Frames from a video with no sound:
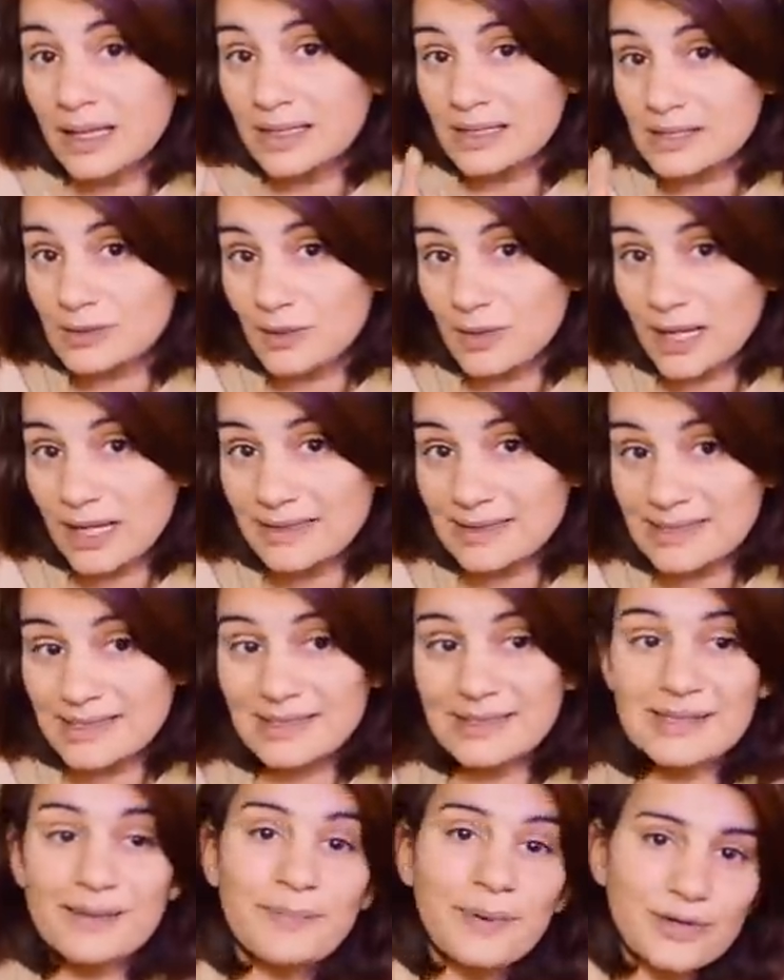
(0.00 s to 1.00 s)
cela
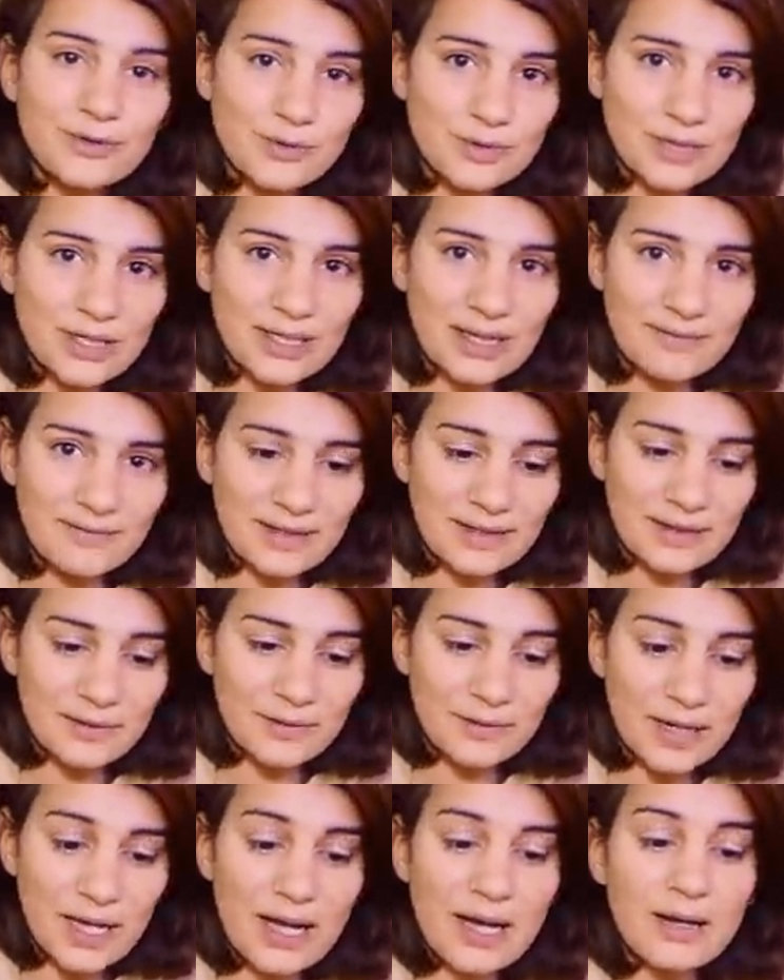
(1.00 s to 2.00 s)
dit, c'est pas le sujet de la
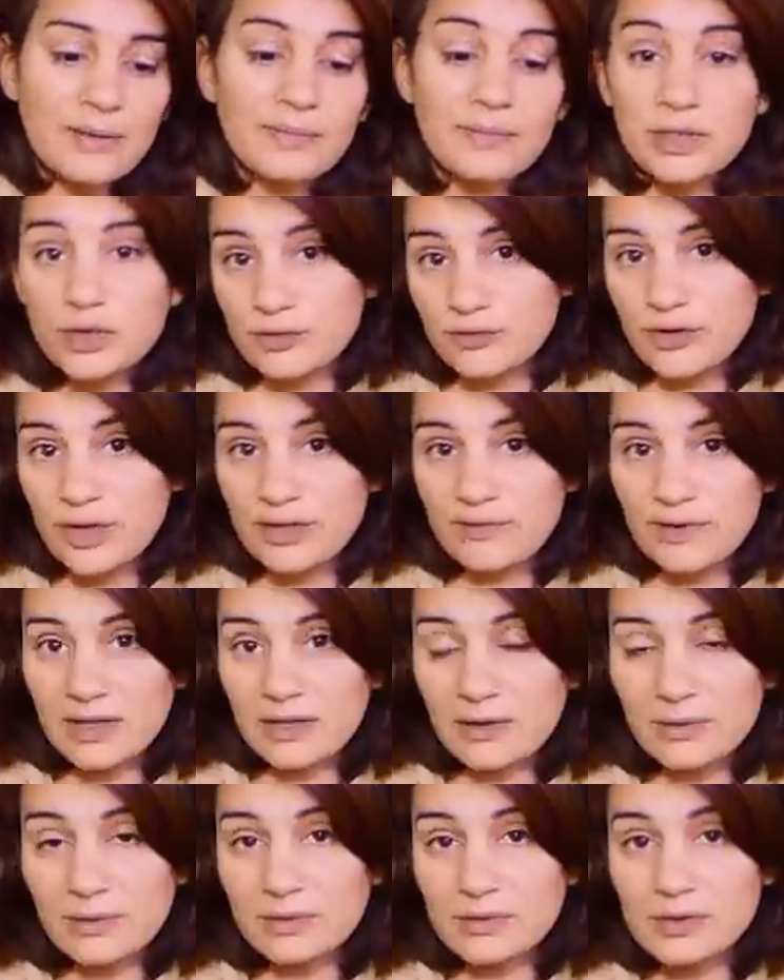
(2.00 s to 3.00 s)
vidéo là, mais je ferai une
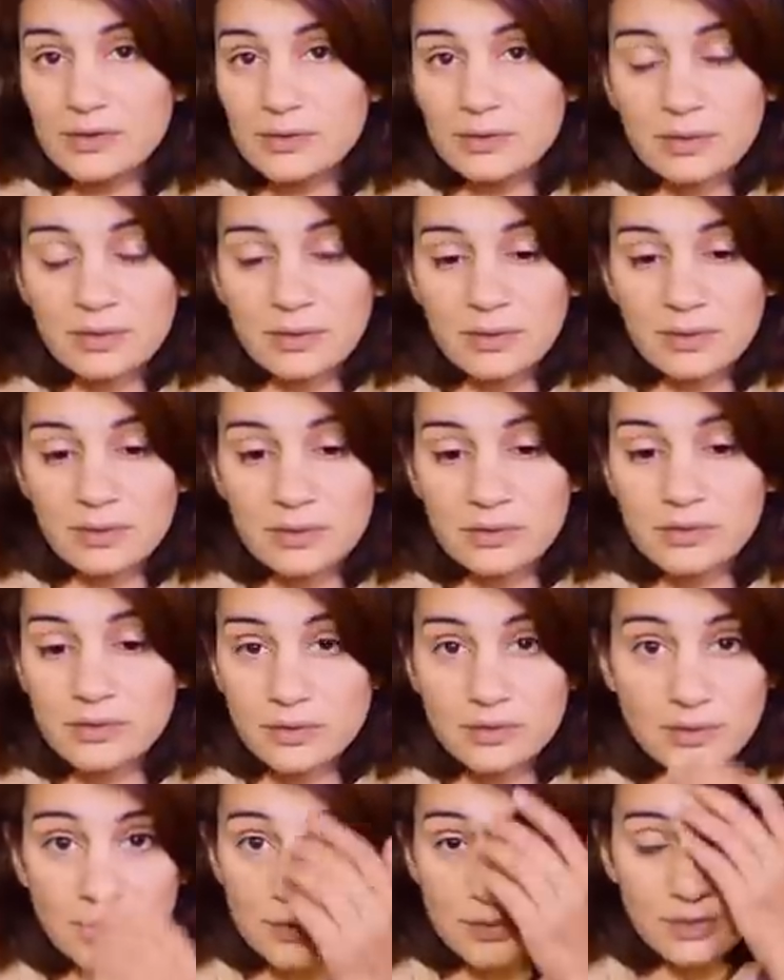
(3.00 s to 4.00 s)
vidéo sur, euh,
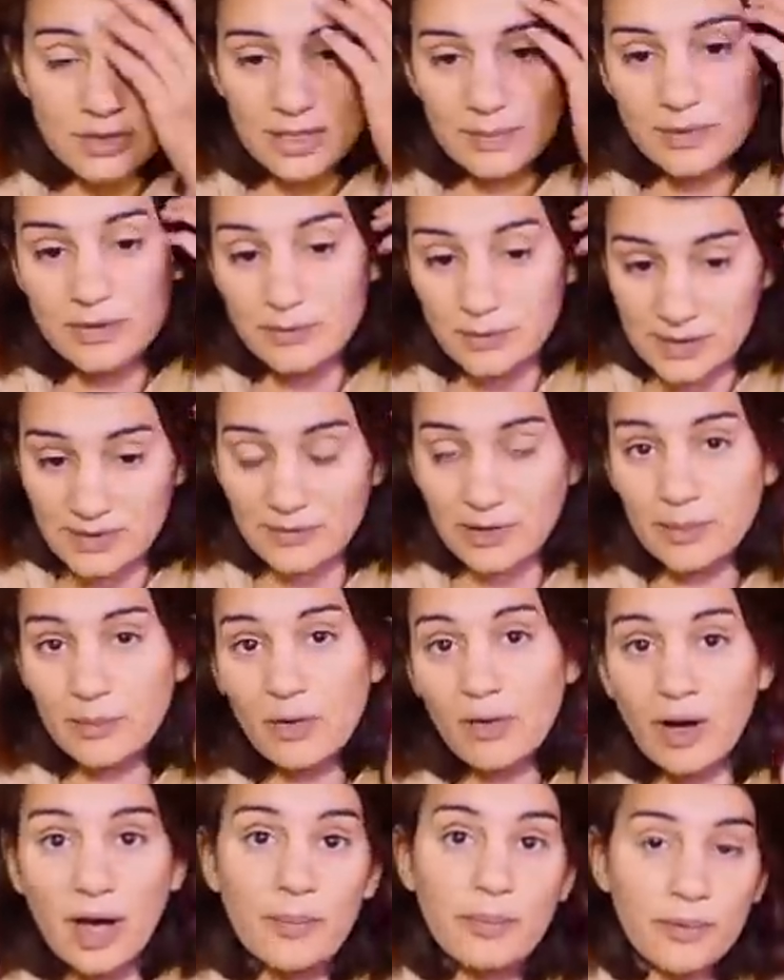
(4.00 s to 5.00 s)
sur ce sujet parce que c'est
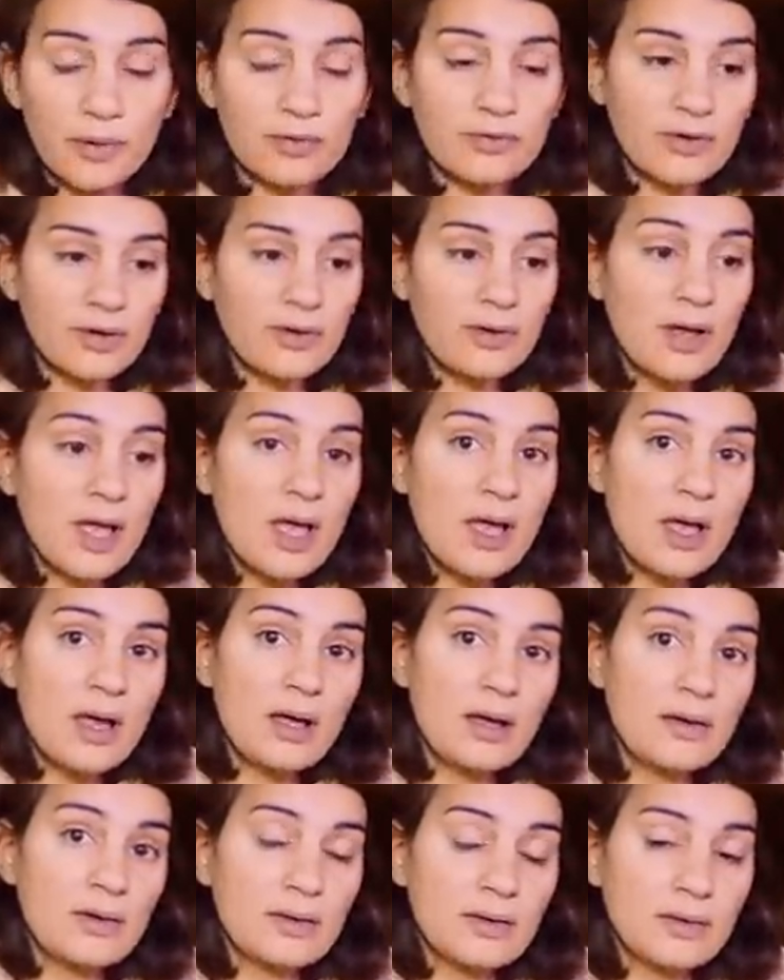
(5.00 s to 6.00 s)
vraiment important
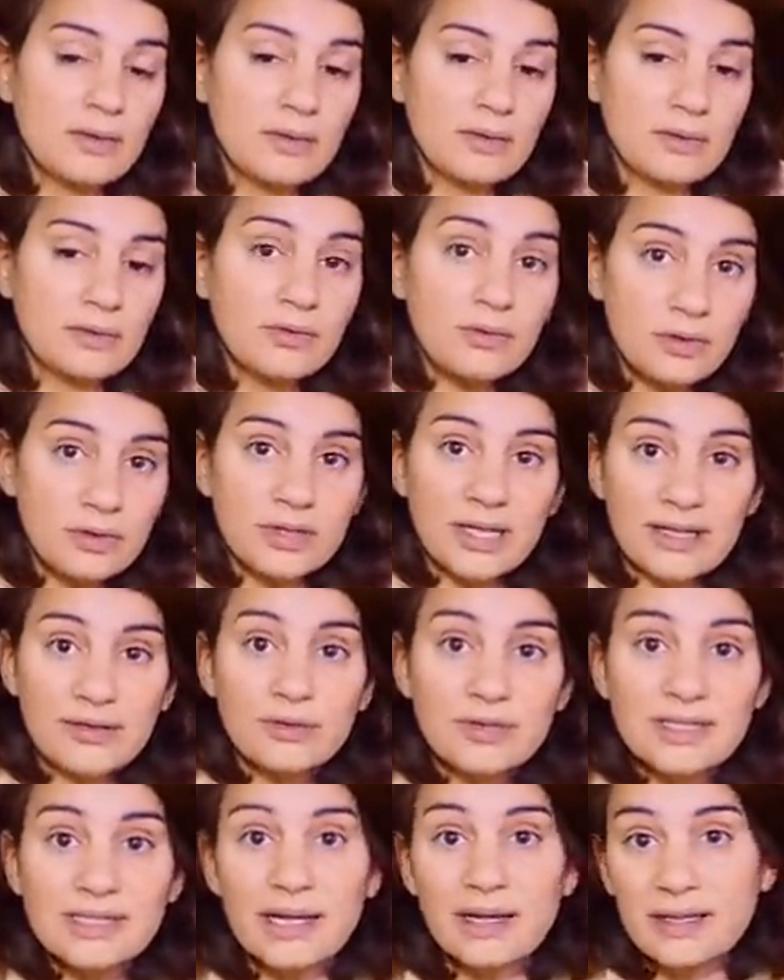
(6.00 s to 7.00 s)
euh, de
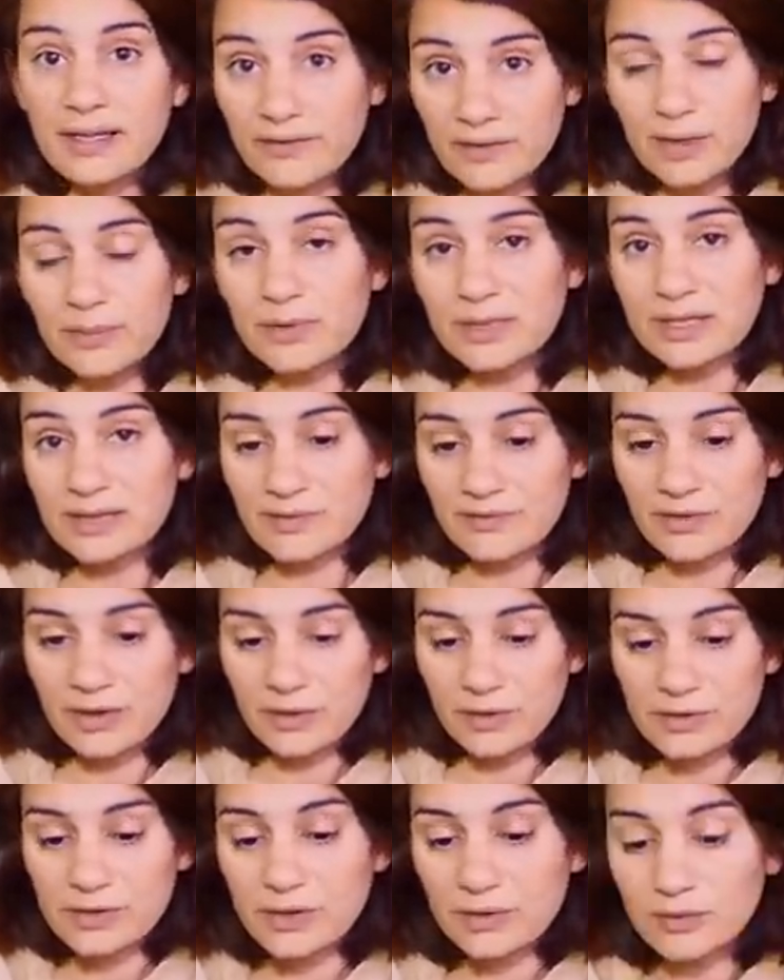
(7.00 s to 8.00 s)
connaître ça. Il y a vraiment des
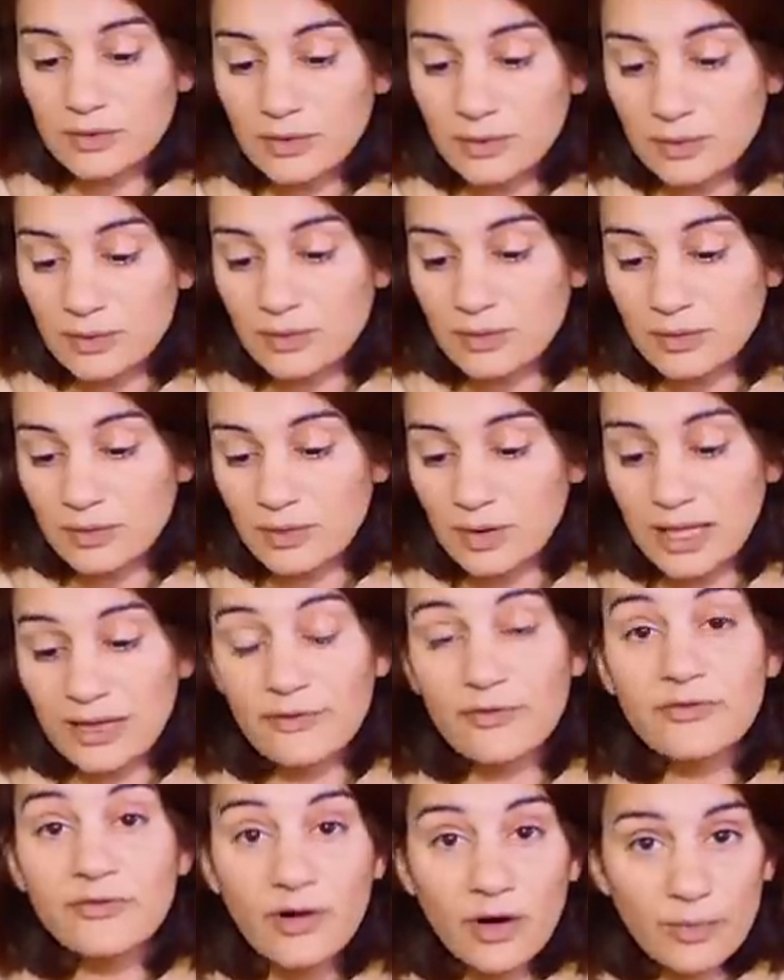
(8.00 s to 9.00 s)
différences entre euh, les
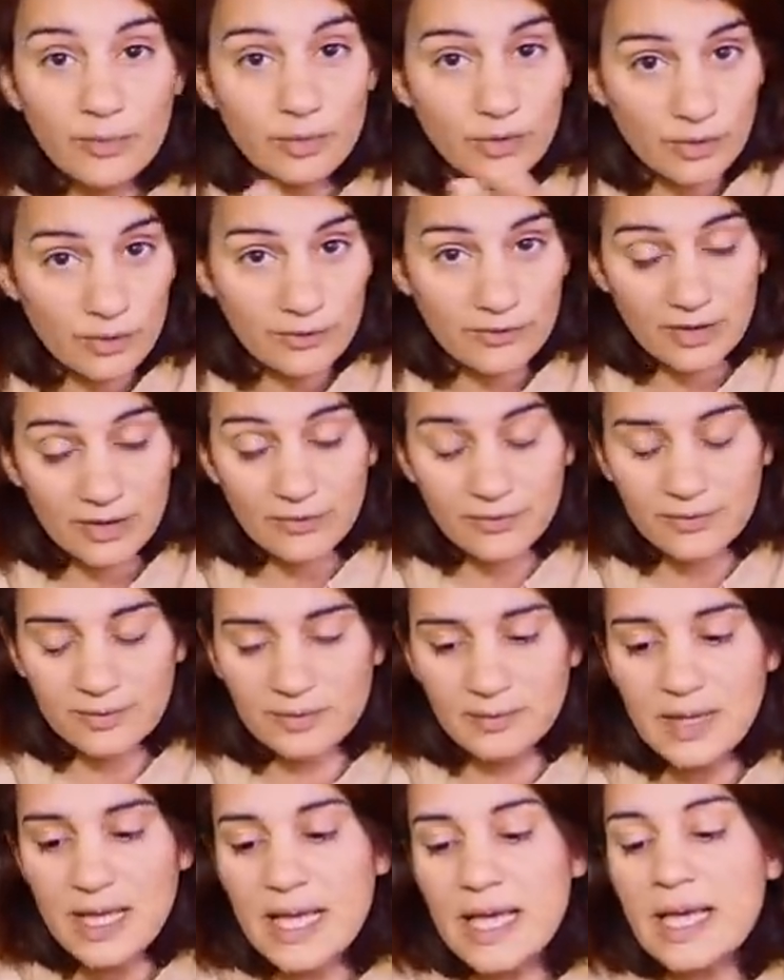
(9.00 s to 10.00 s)
formes de levée de
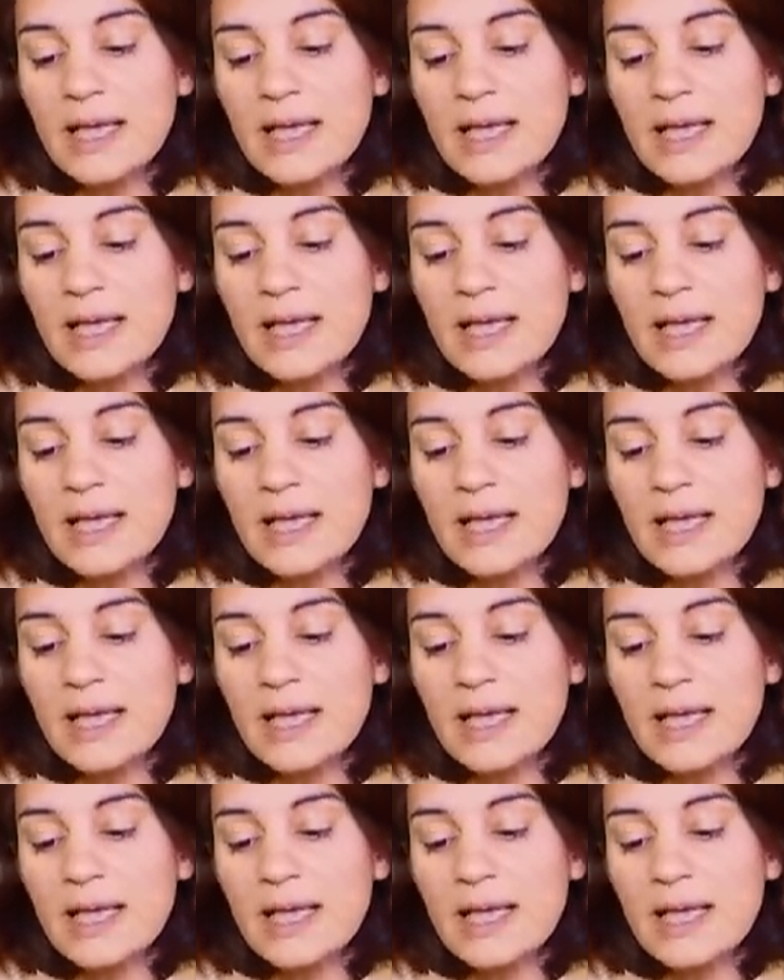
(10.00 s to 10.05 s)
fonds.